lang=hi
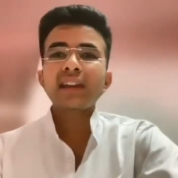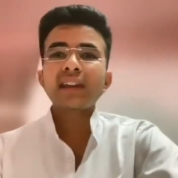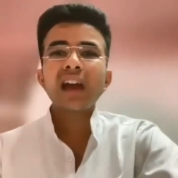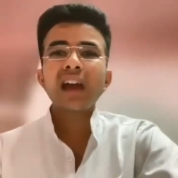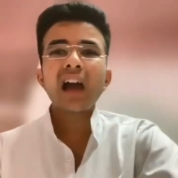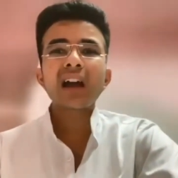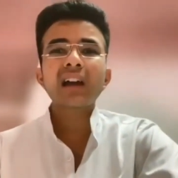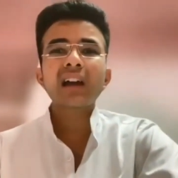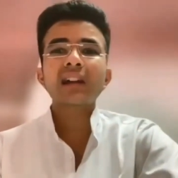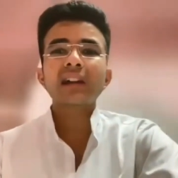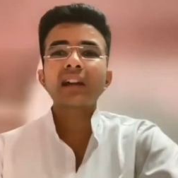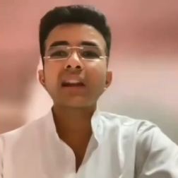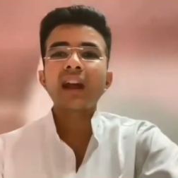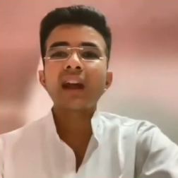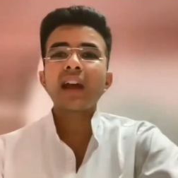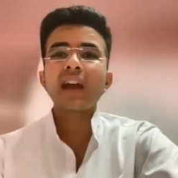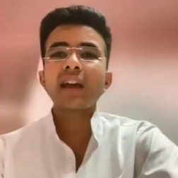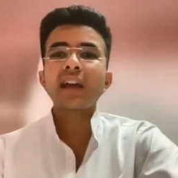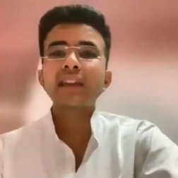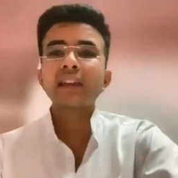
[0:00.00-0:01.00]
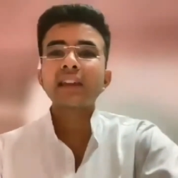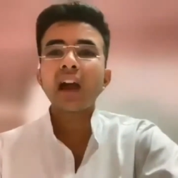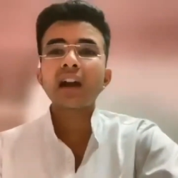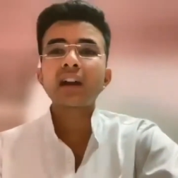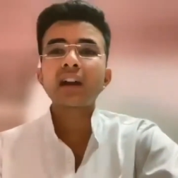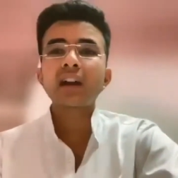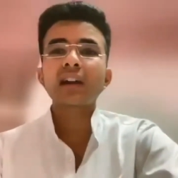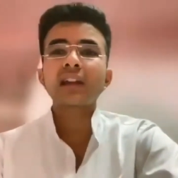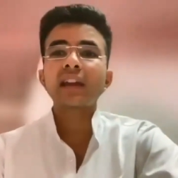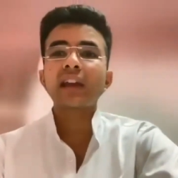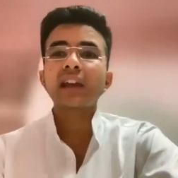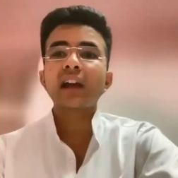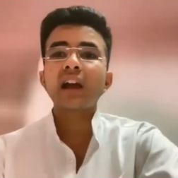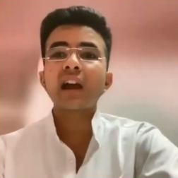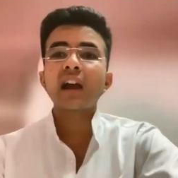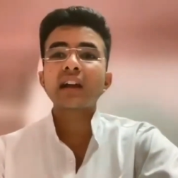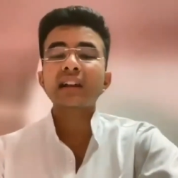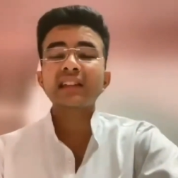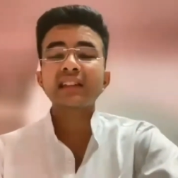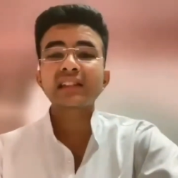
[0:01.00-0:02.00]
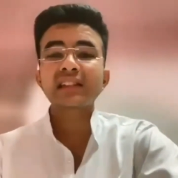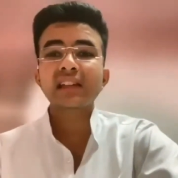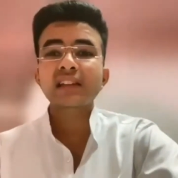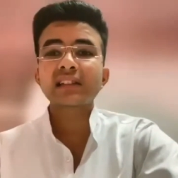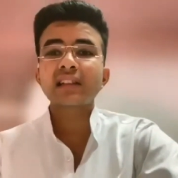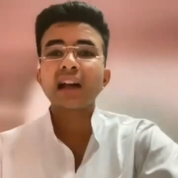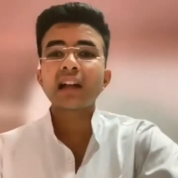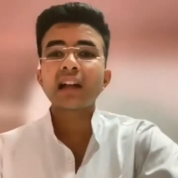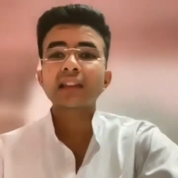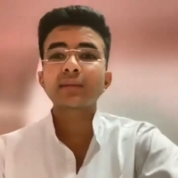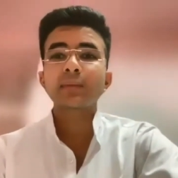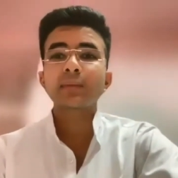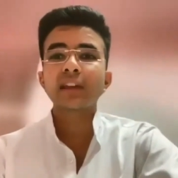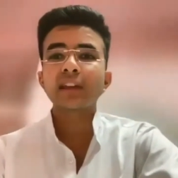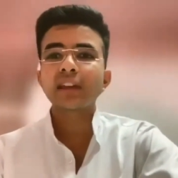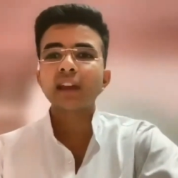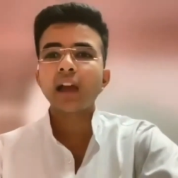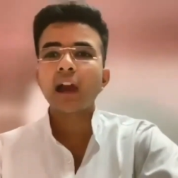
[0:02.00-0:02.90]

क्या कर रहा है क्या करेगा किसके साथ में